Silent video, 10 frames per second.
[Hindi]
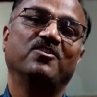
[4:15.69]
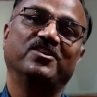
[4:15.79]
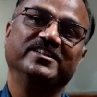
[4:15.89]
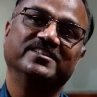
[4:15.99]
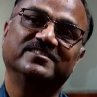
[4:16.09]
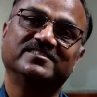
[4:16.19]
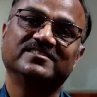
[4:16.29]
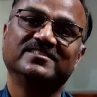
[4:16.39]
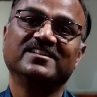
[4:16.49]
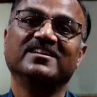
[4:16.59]
ऑडियंस
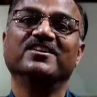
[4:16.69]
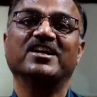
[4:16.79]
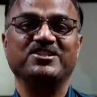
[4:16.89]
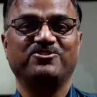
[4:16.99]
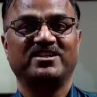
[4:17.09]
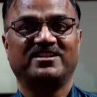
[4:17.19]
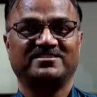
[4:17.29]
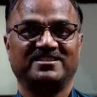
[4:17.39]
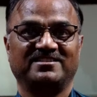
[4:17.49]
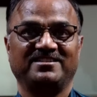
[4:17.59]
इन्जॉय कर
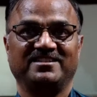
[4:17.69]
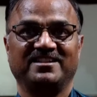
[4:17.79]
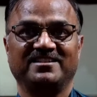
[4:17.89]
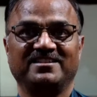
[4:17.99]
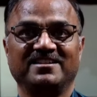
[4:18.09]
सकती है